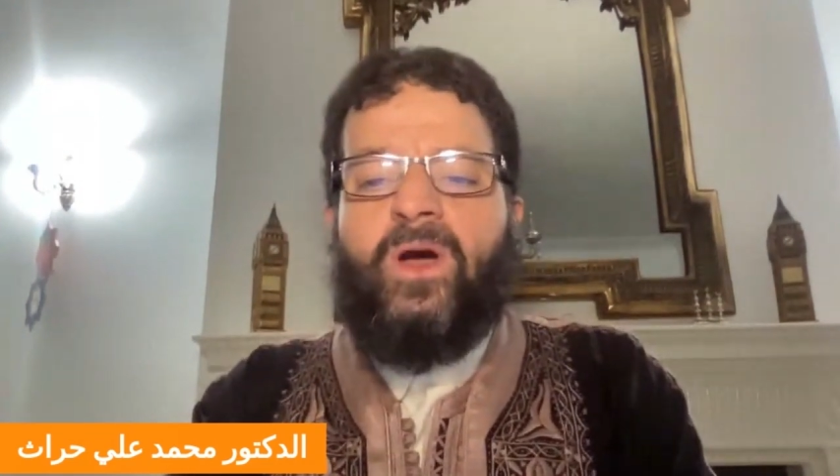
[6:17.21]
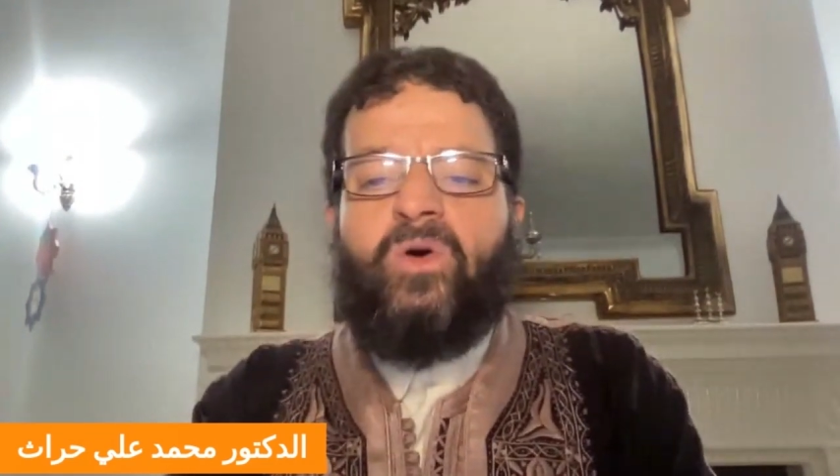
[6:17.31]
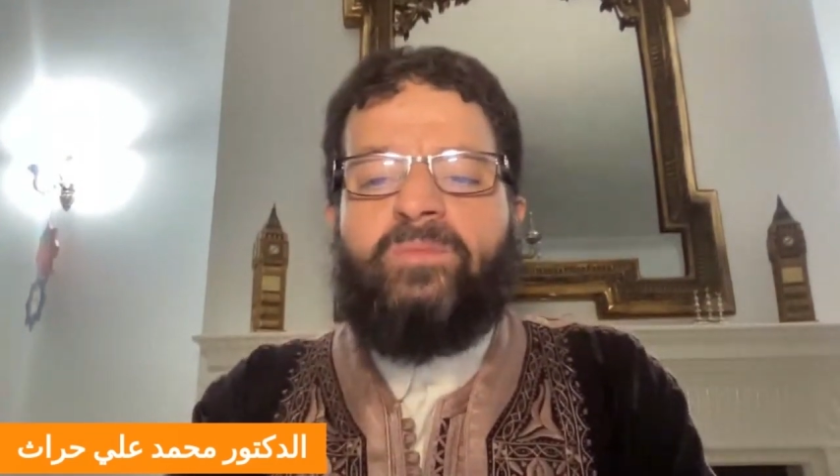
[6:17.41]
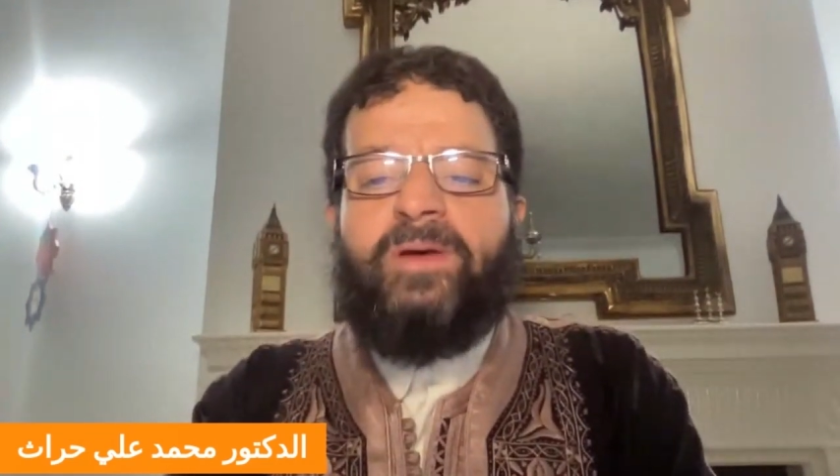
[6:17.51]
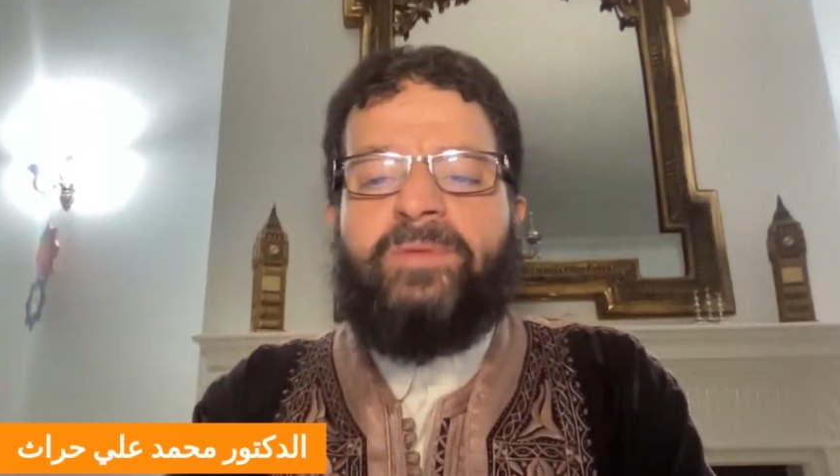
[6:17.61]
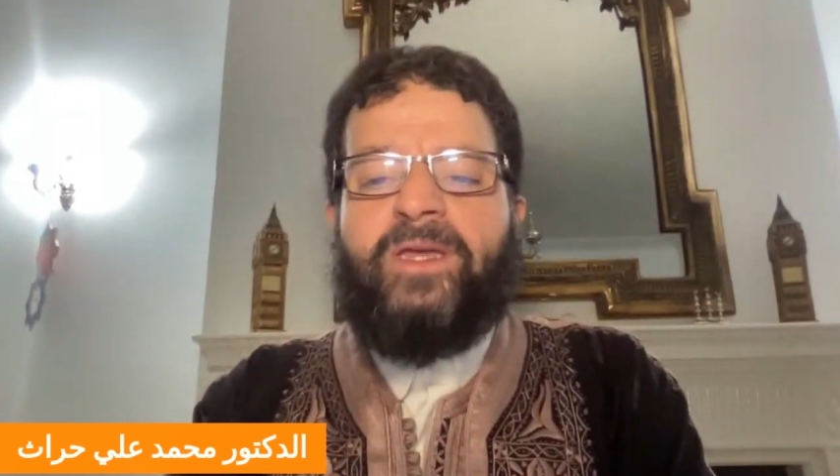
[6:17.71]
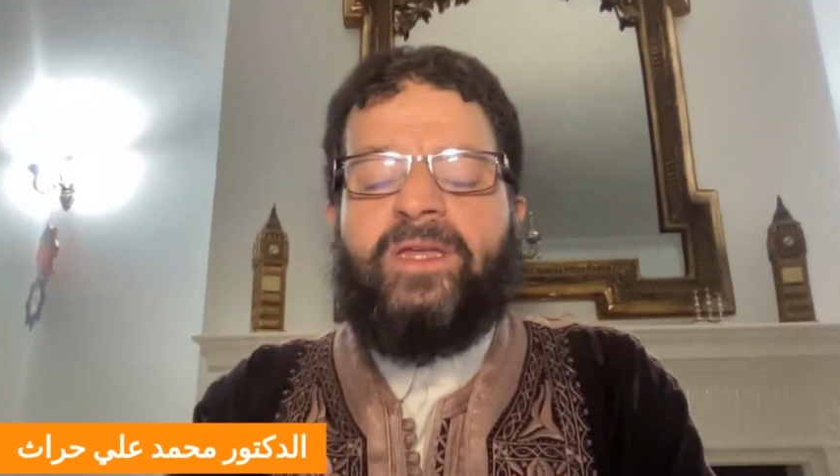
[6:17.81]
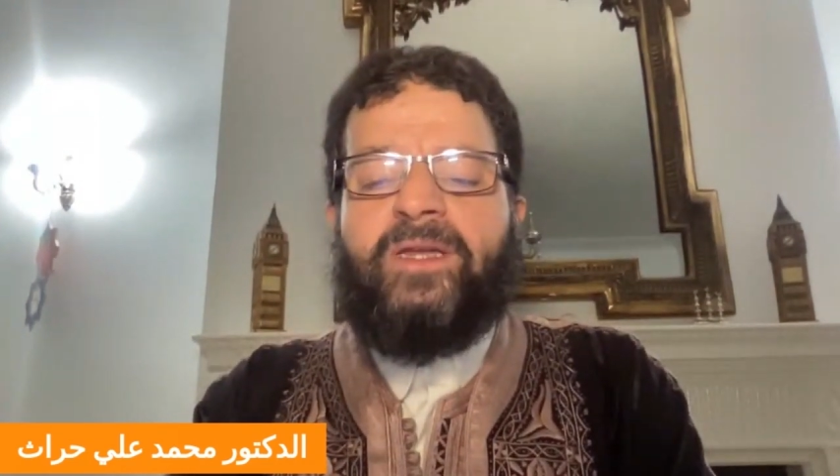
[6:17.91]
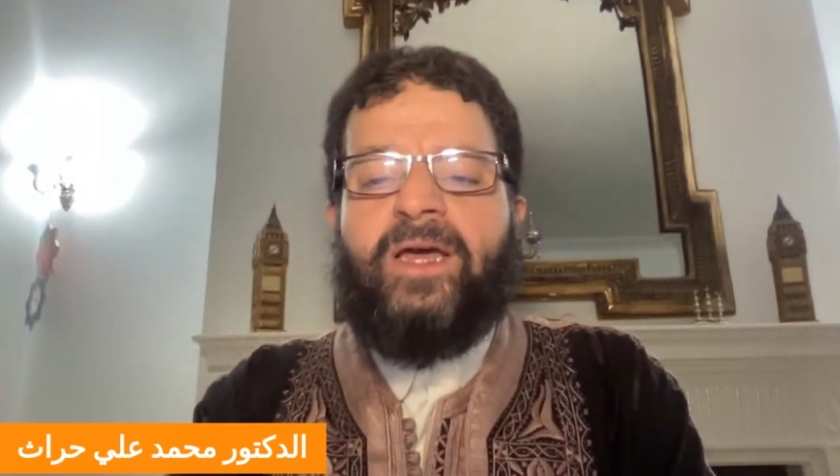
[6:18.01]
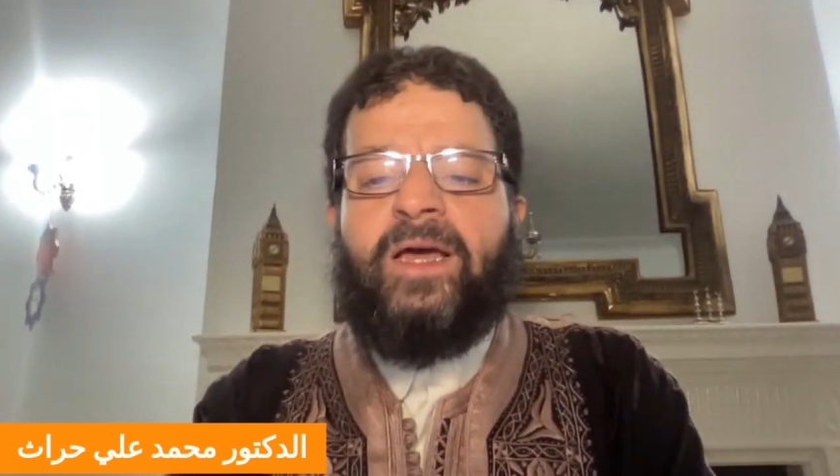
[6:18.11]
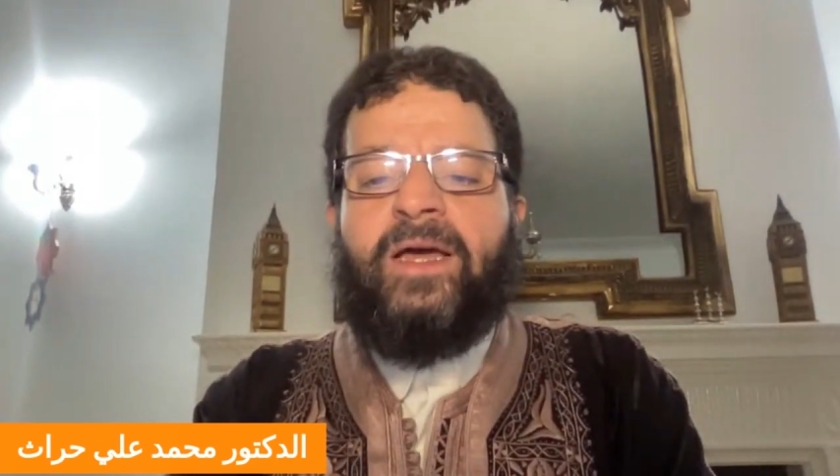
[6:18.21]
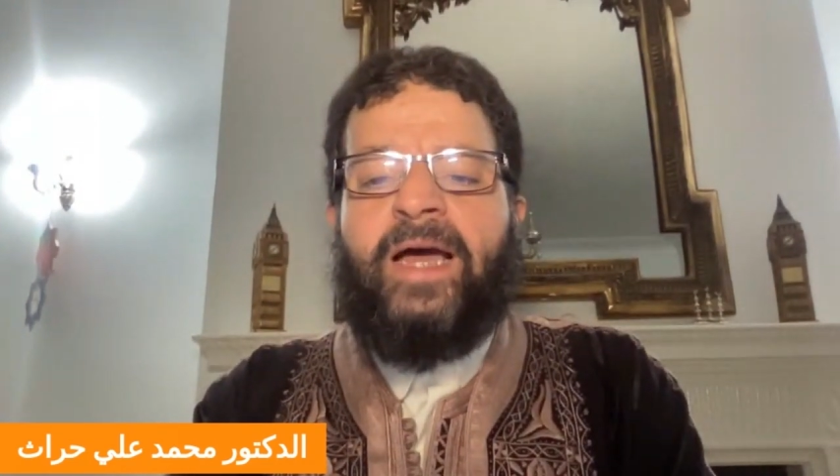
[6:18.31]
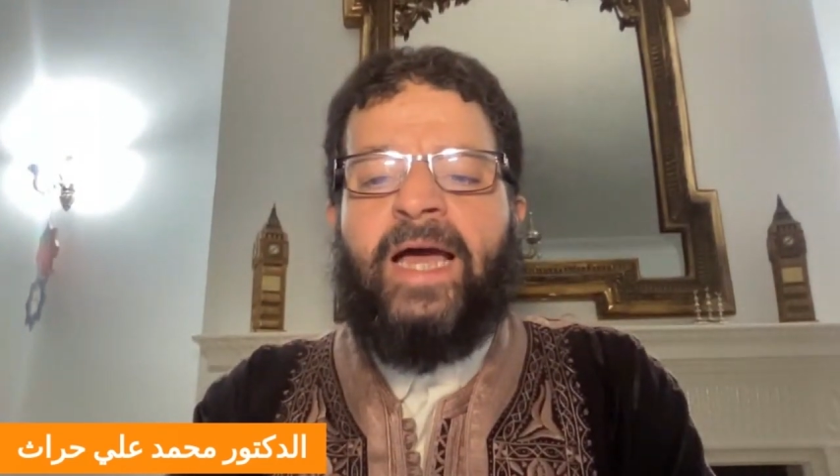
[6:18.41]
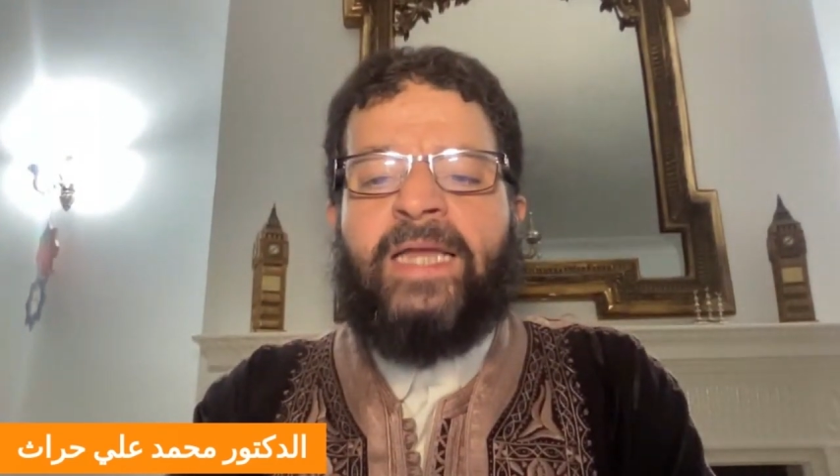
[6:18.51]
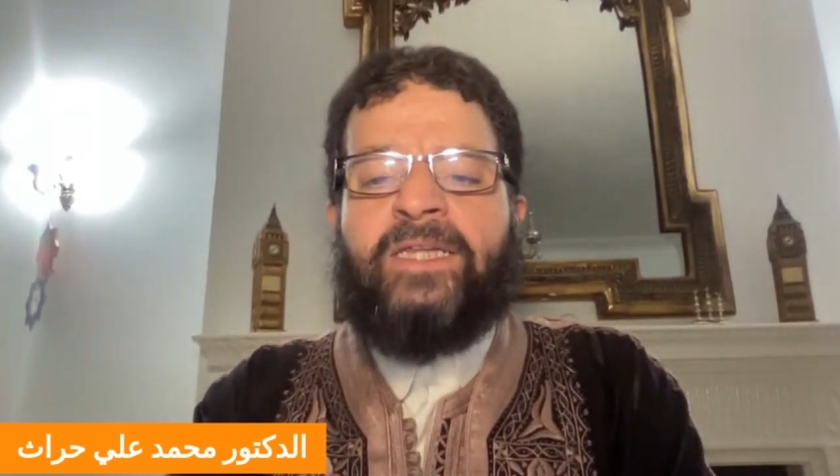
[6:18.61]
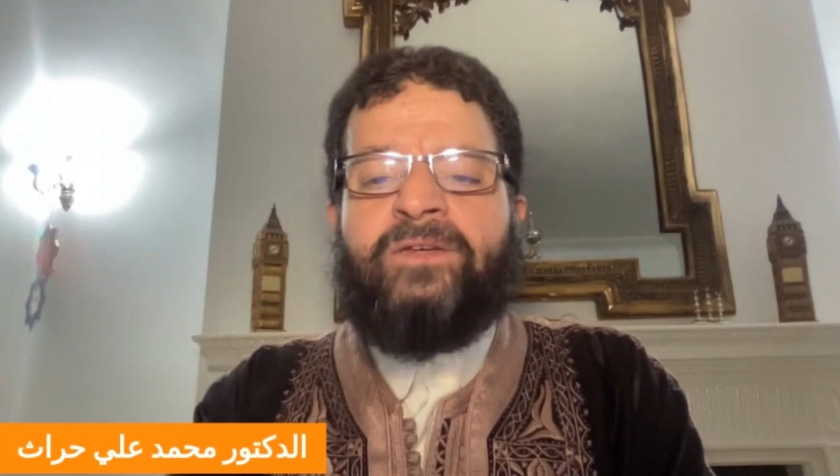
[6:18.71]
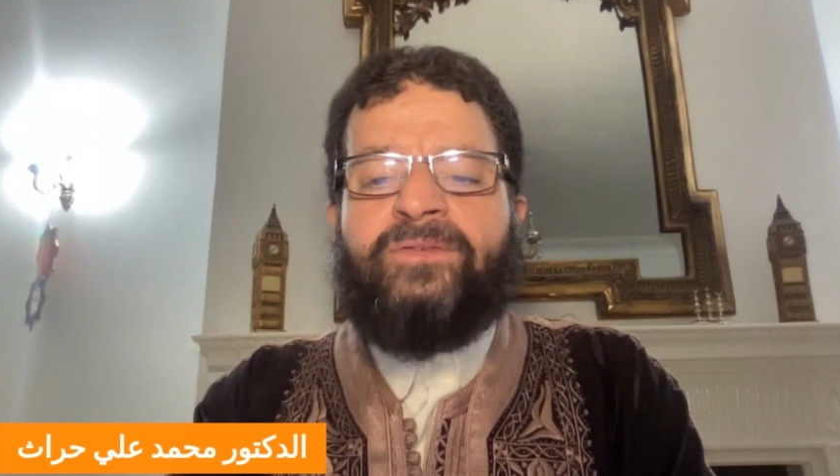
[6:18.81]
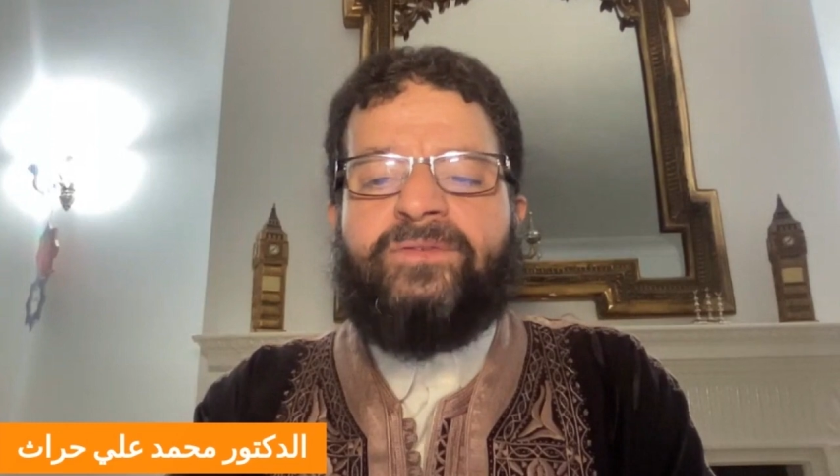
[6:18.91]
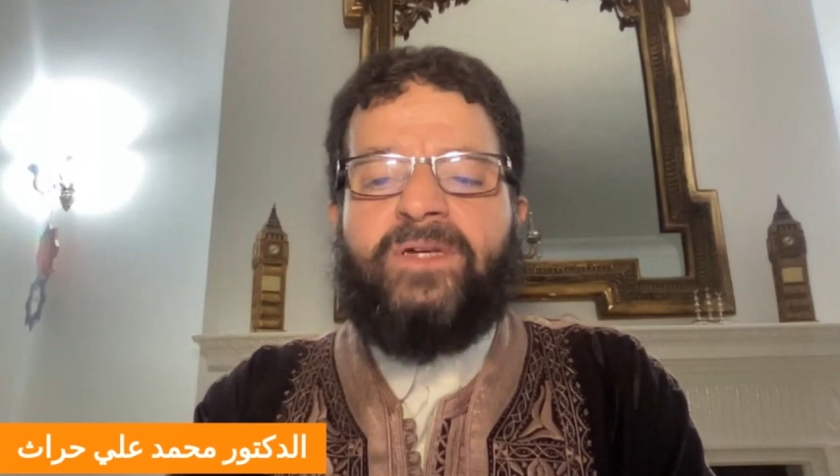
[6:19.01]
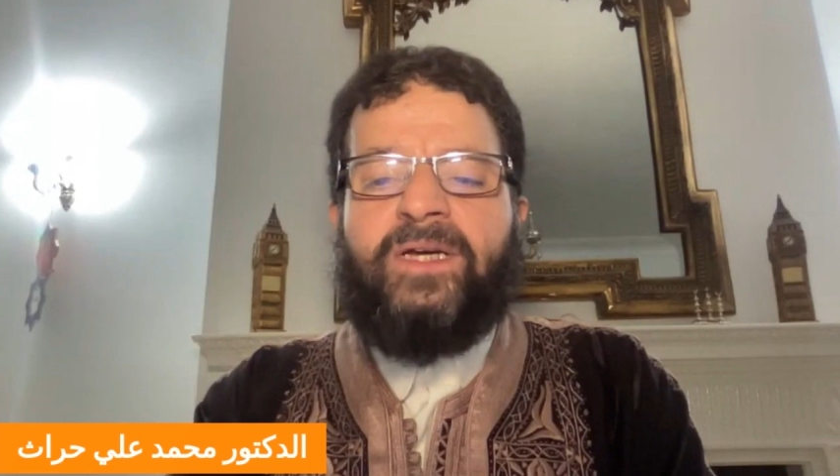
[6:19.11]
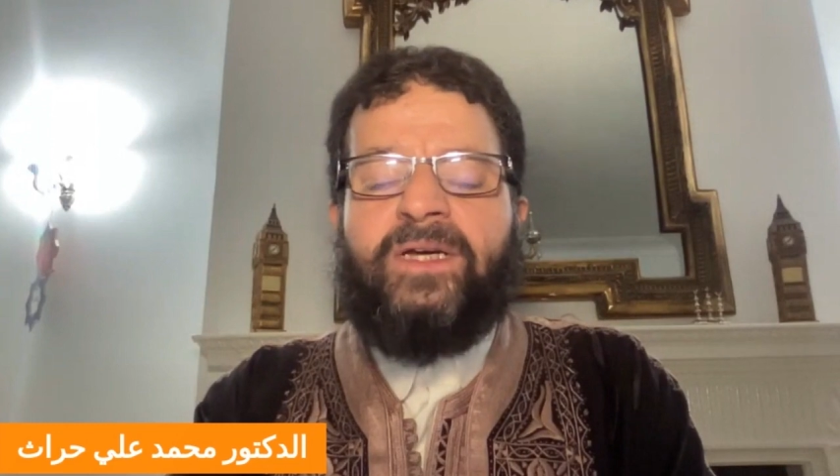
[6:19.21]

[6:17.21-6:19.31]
وما بين حليف